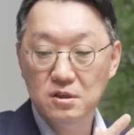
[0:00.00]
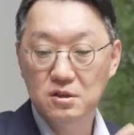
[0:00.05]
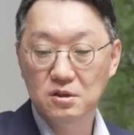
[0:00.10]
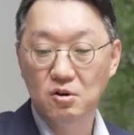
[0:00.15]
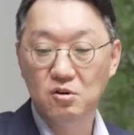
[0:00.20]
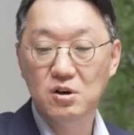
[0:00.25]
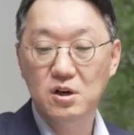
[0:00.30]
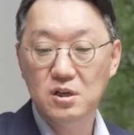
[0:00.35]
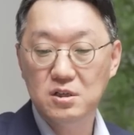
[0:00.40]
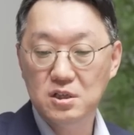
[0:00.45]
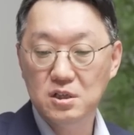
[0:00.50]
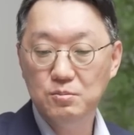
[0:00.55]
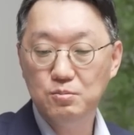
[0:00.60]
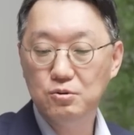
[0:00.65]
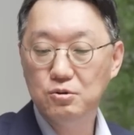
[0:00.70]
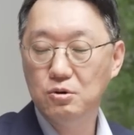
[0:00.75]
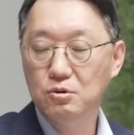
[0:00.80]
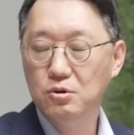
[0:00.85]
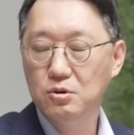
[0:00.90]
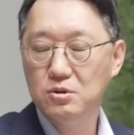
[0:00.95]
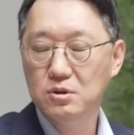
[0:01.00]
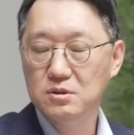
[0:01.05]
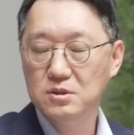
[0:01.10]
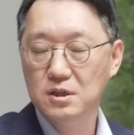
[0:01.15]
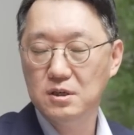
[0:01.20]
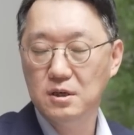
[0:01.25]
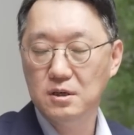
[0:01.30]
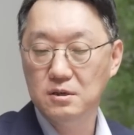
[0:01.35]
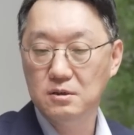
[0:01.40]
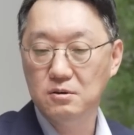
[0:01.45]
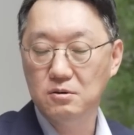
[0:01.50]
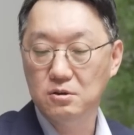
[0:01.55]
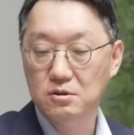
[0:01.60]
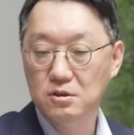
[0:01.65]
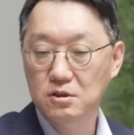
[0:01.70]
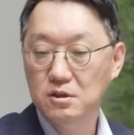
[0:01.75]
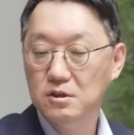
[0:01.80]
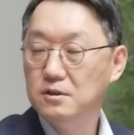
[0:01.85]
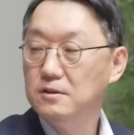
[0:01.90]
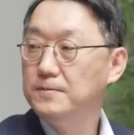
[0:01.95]
연간 10% 성장하는
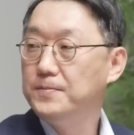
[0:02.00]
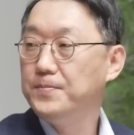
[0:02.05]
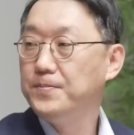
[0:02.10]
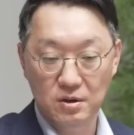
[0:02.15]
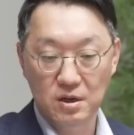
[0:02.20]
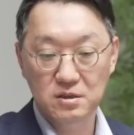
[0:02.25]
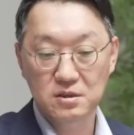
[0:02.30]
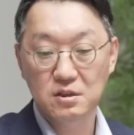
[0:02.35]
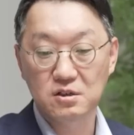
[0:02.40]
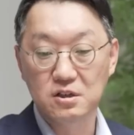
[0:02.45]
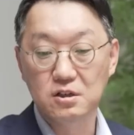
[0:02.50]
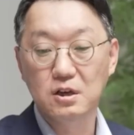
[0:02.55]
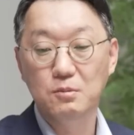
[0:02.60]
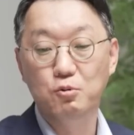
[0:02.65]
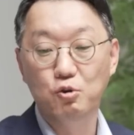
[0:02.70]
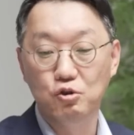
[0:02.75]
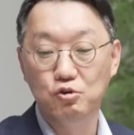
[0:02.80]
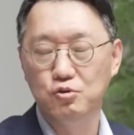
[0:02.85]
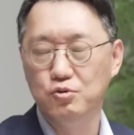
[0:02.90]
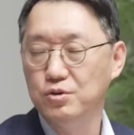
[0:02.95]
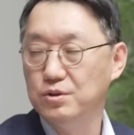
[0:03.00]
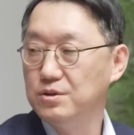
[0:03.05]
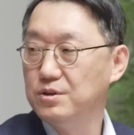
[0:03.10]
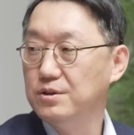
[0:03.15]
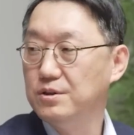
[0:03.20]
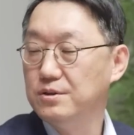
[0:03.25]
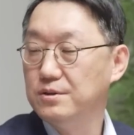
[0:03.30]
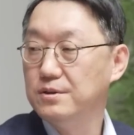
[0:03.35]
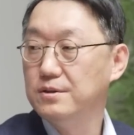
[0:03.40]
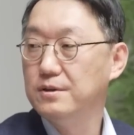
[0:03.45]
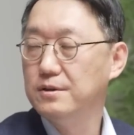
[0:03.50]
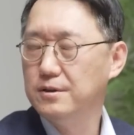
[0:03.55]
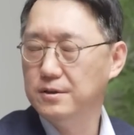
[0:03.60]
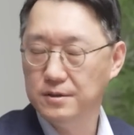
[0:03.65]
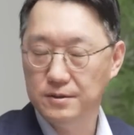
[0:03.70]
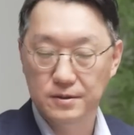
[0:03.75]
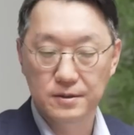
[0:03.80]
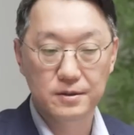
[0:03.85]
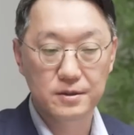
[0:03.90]
거를 항상 그렇게 보여주고 있어요. 음. 네.